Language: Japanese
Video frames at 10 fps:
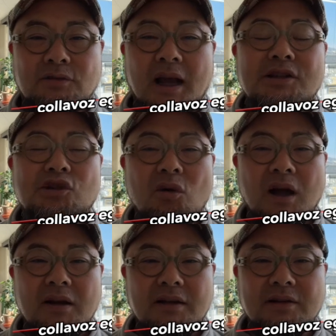体調
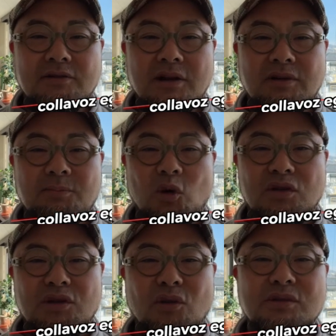管理、くれぐれも
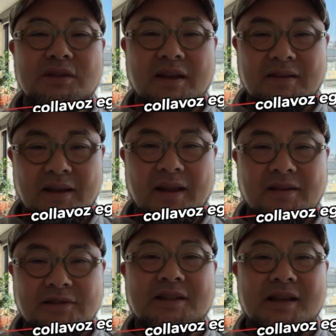気をつけて
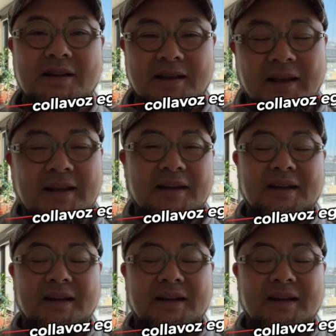くださいね。